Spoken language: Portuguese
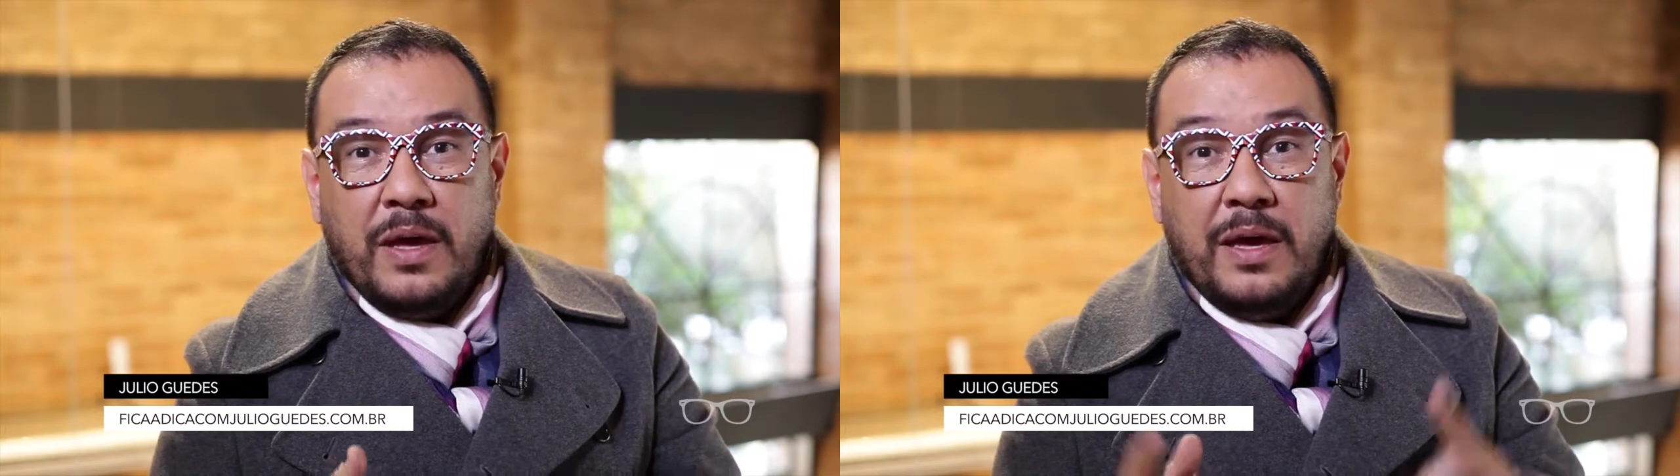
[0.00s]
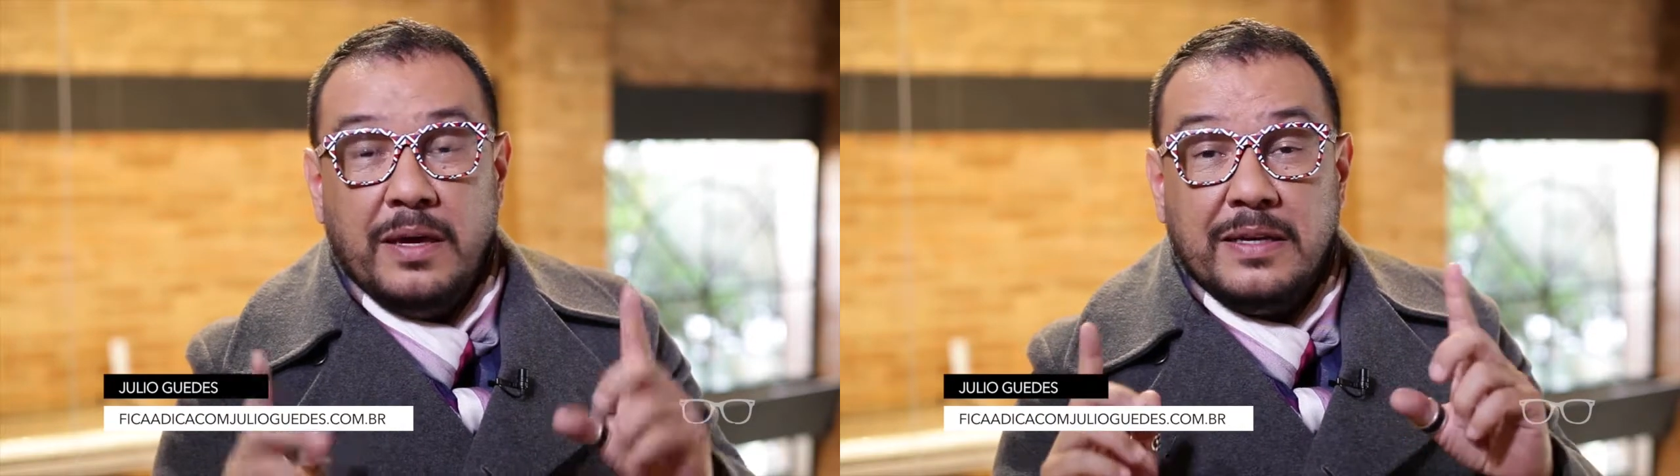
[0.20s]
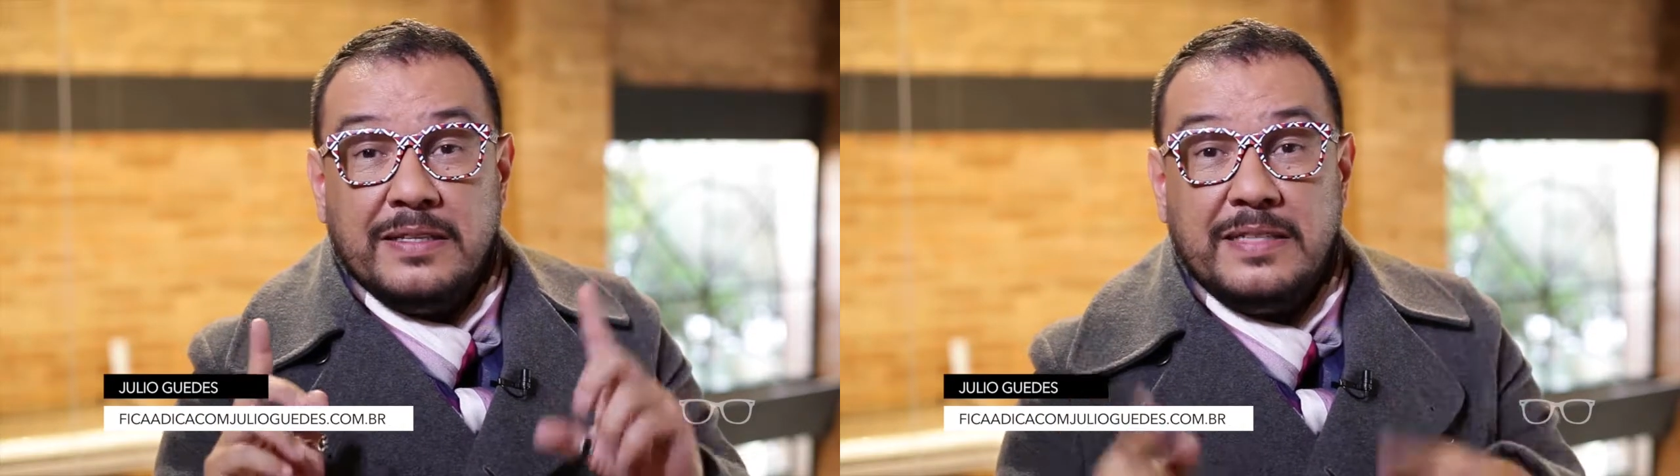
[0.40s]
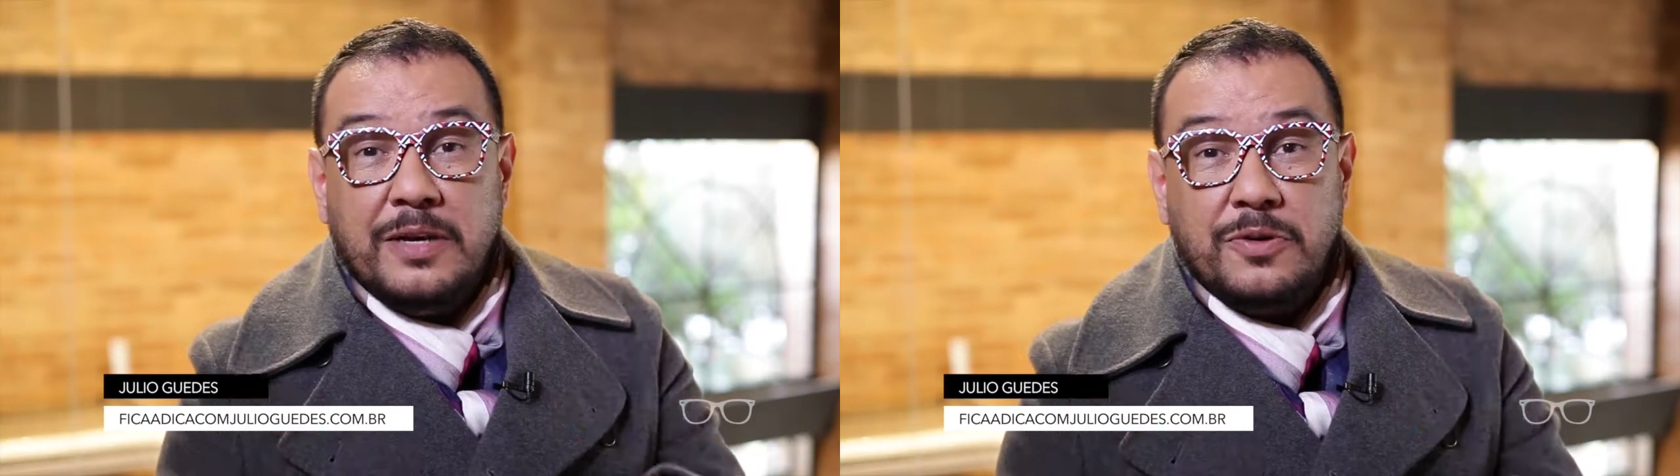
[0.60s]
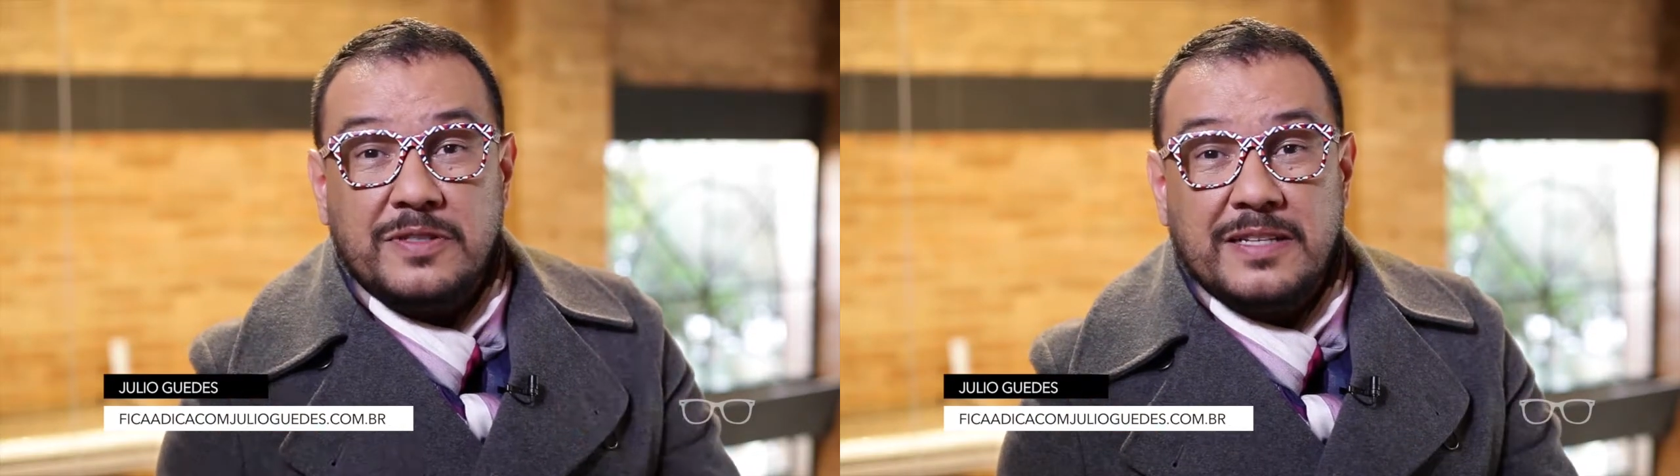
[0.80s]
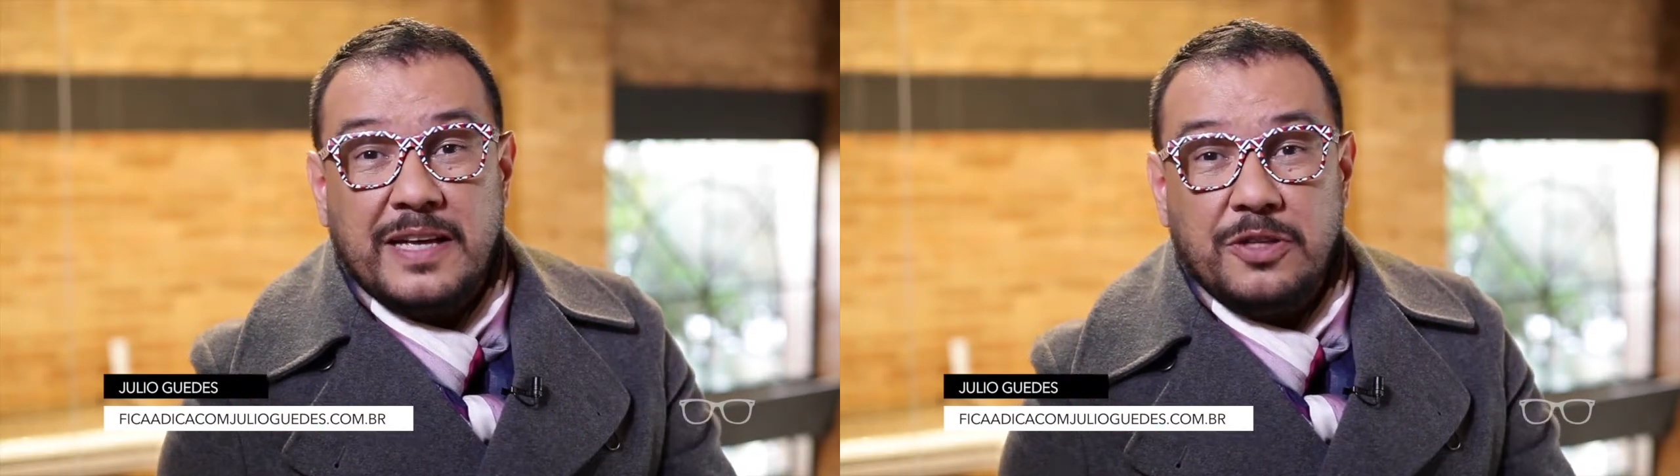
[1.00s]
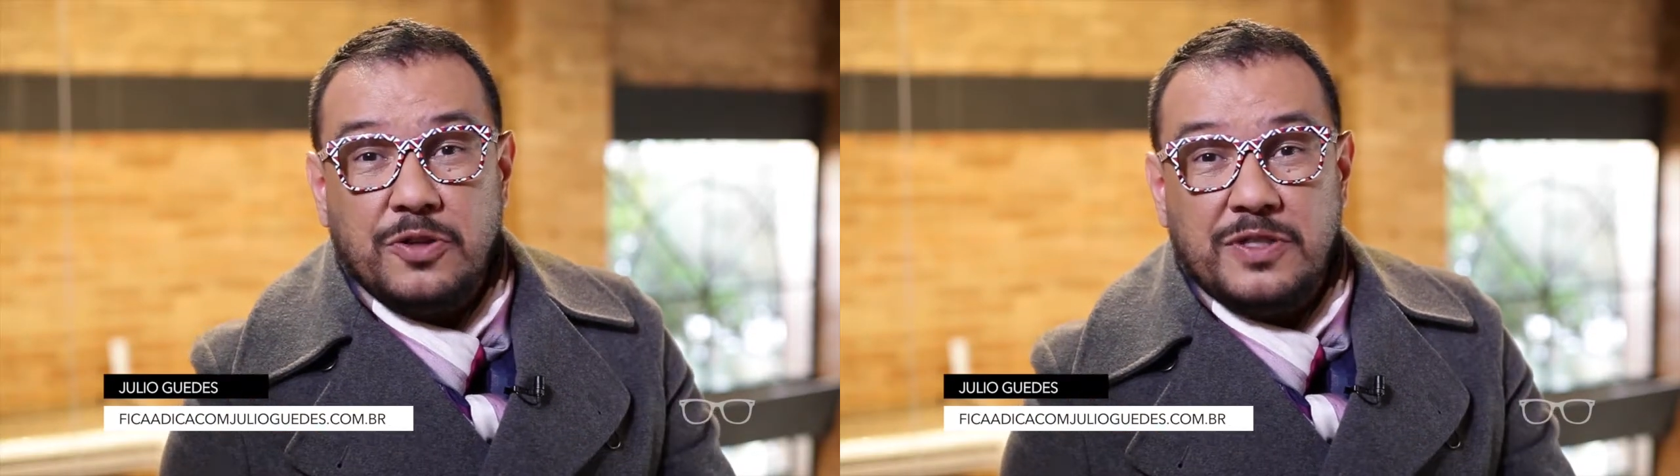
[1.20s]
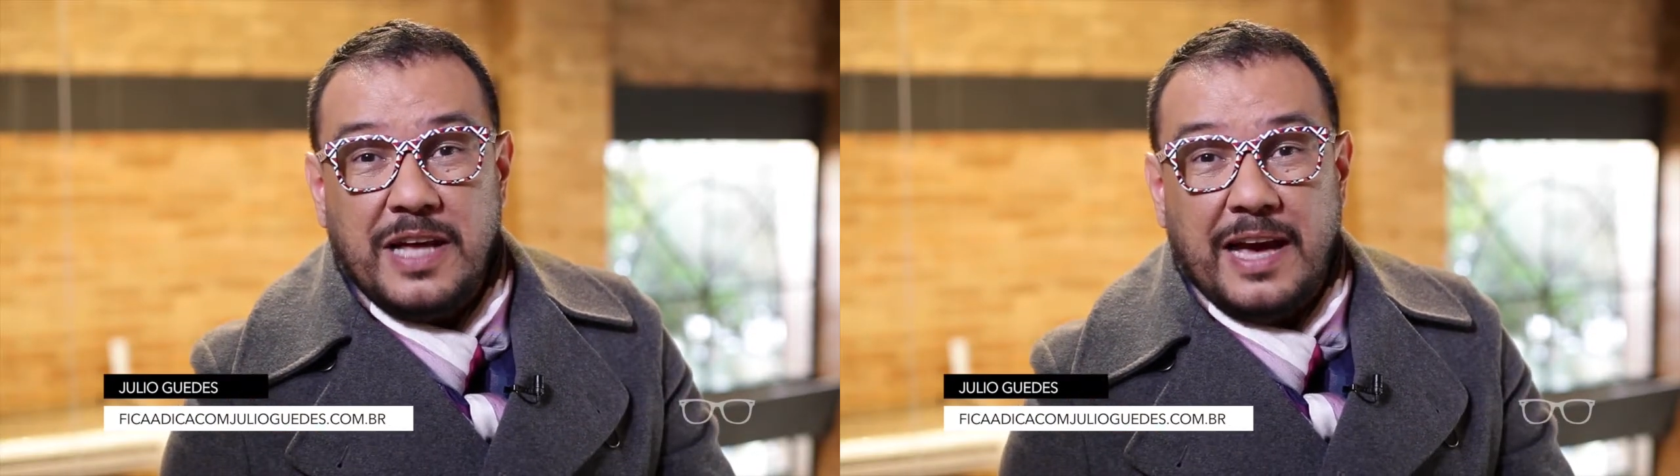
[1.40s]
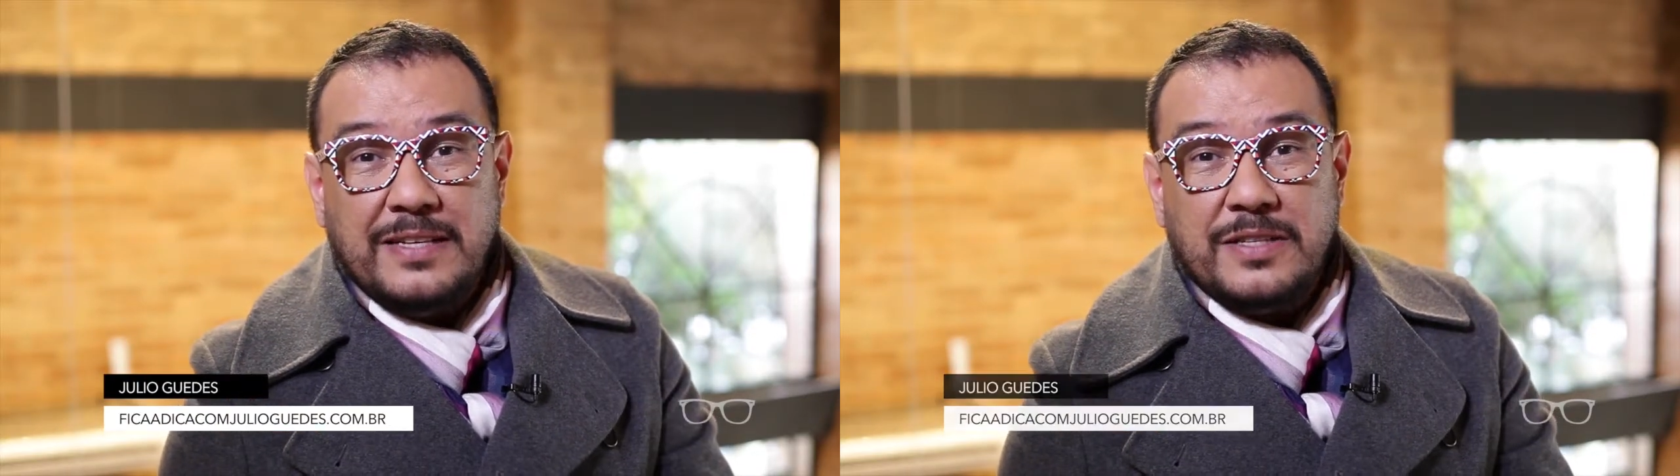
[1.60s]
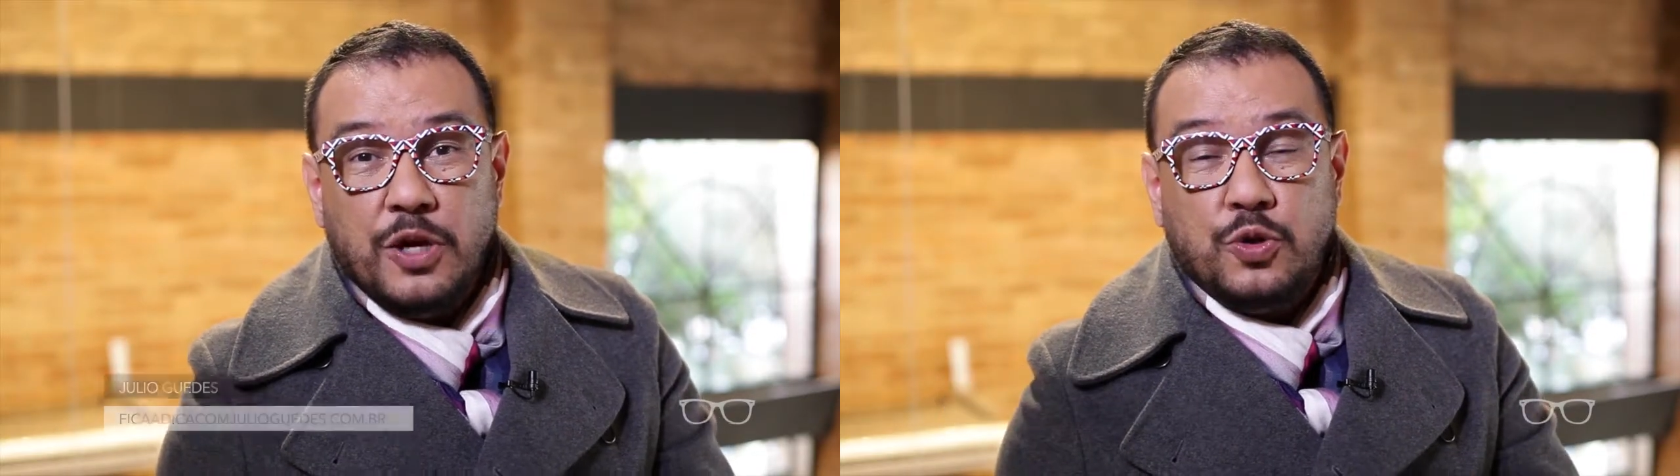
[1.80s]
E sigam-nos nas redes
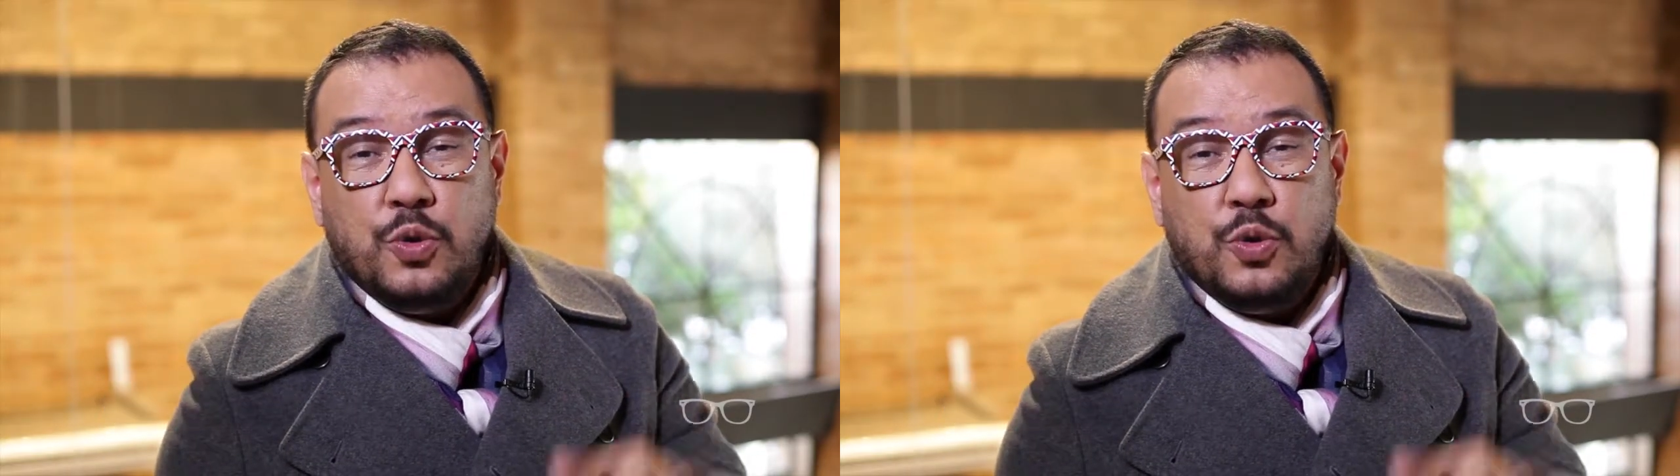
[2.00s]
sociais.